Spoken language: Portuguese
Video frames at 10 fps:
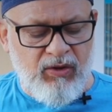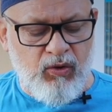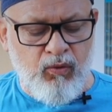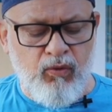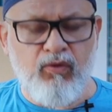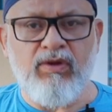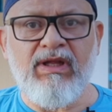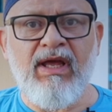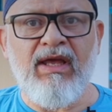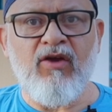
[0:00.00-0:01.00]
Tudo
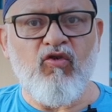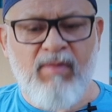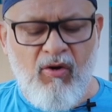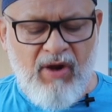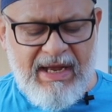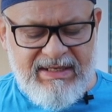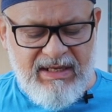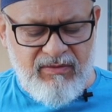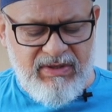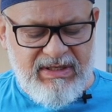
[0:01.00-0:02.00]
tem uma
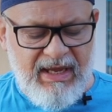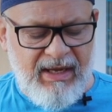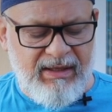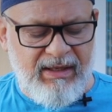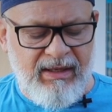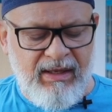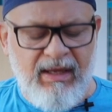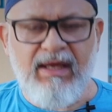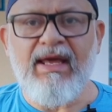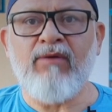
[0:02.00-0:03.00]
ocasião certa
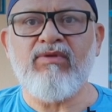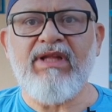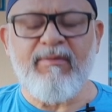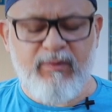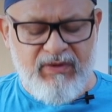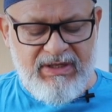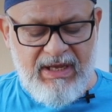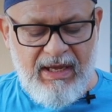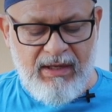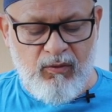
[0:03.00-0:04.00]
e há um tempo
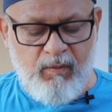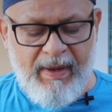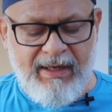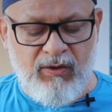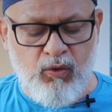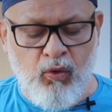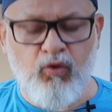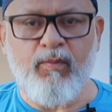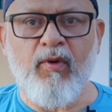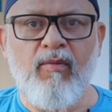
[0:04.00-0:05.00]
certo para
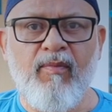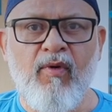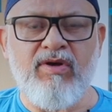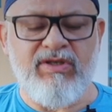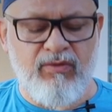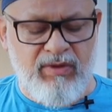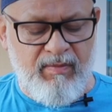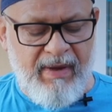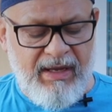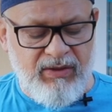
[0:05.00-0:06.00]
todo propósito
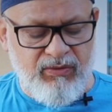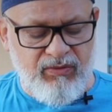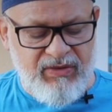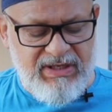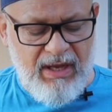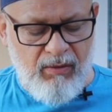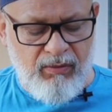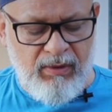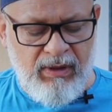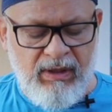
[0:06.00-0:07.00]
debaixo do
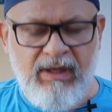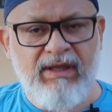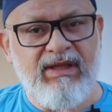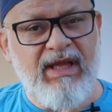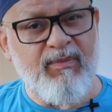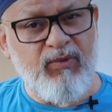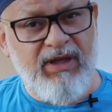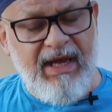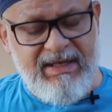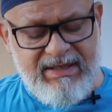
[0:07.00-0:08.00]
céu. Tempo
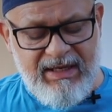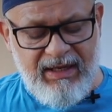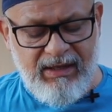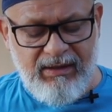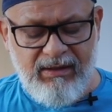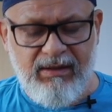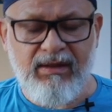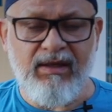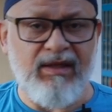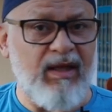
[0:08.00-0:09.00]
de nascer
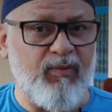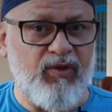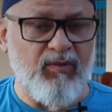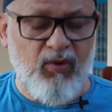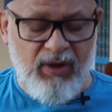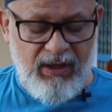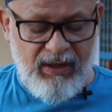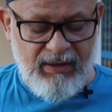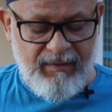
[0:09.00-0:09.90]
e tempo de morrer.